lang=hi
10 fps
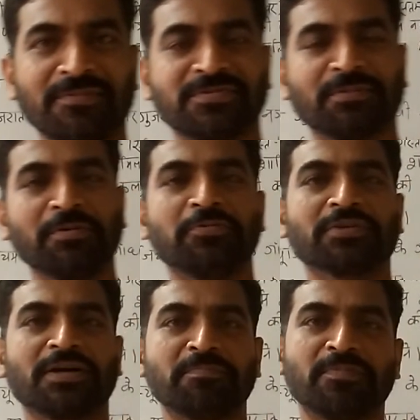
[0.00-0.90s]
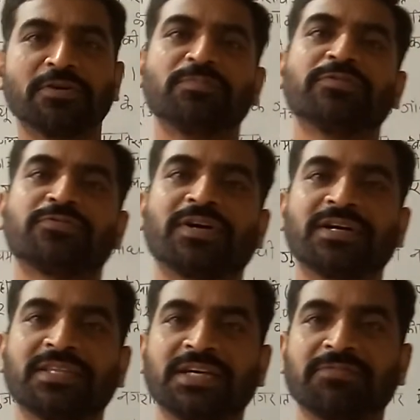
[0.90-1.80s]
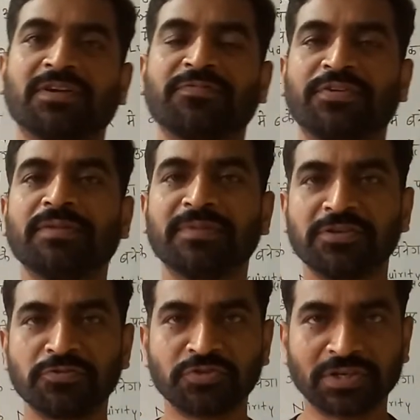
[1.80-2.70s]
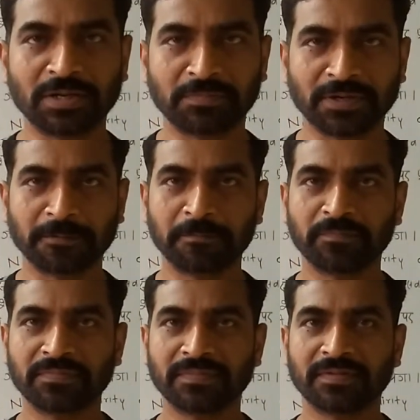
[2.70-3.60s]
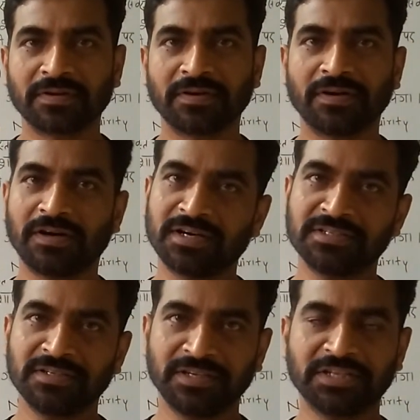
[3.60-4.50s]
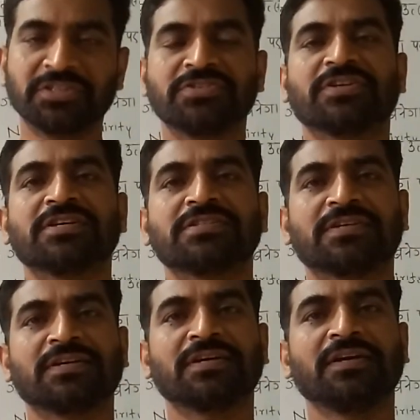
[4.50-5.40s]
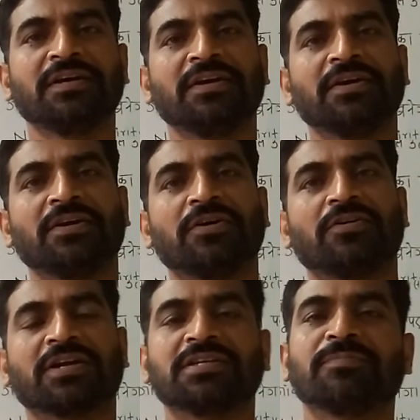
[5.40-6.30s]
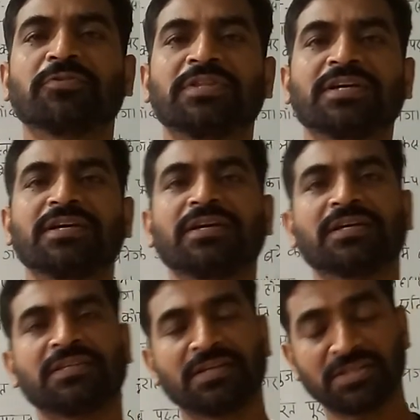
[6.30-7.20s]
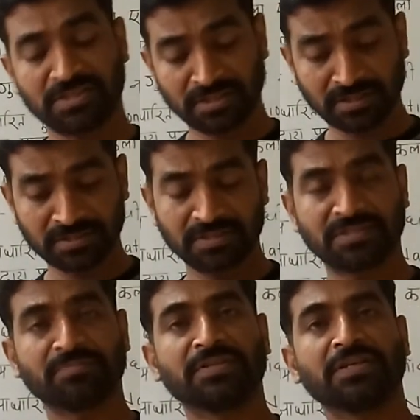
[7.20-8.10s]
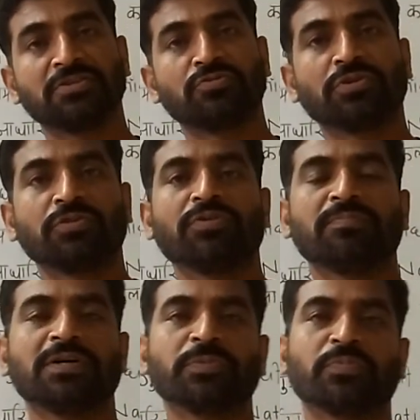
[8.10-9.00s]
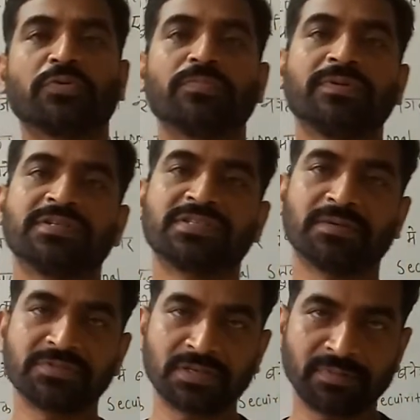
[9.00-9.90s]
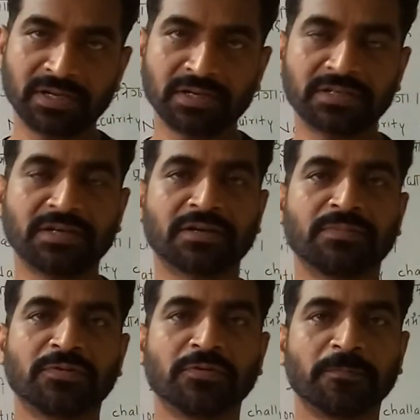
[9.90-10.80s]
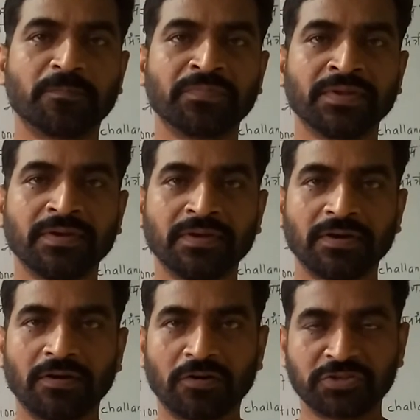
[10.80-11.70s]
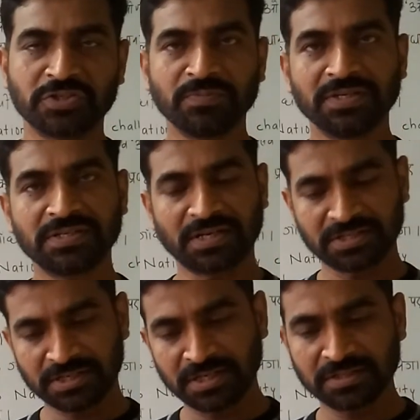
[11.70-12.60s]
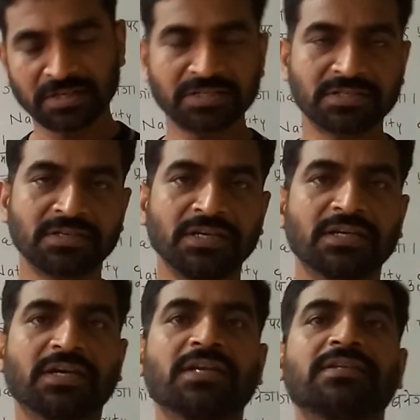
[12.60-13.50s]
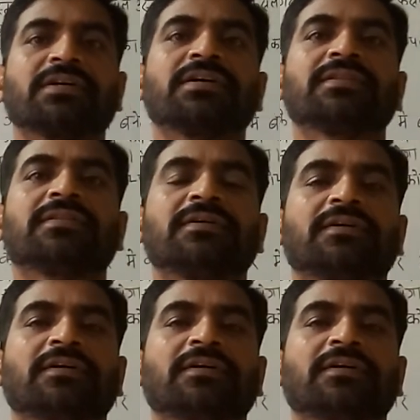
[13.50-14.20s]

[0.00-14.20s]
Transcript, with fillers: आप सभी लोगों का बहुत बहुत स्वागत है एक बार फिर मेरे यूट्यूब चैनल पर आज 31 अगस्त है और आज हम लोग देखेंगे 31 अगस्त से संबंधित जुड़े हुए महत्वपूर्ण समसामयिक घटनाक्रम को और जिसमें राष्ट्रीय अंतर्राष्ट्रीय खेल जगत